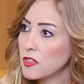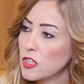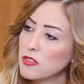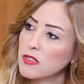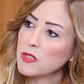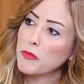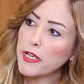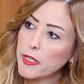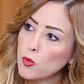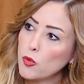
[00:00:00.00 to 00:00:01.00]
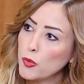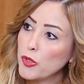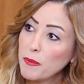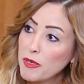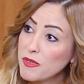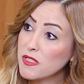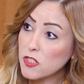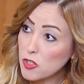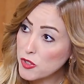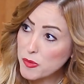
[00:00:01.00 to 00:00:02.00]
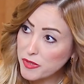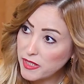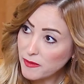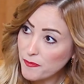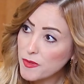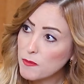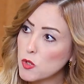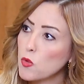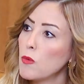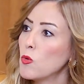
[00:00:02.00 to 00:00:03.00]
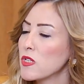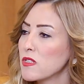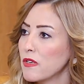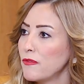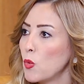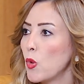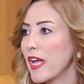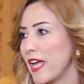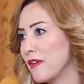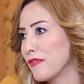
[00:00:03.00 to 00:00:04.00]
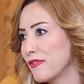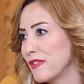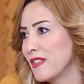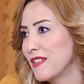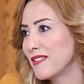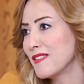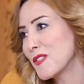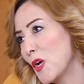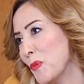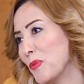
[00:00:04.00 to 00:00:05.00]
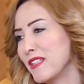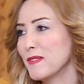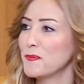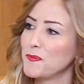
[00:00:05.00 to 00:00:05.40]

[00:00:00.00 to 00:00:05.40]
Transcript: تقدر تمكنه انه يعمل بيزنس خاص بيه بس هو موظف وخايف مم. تنصحه بايه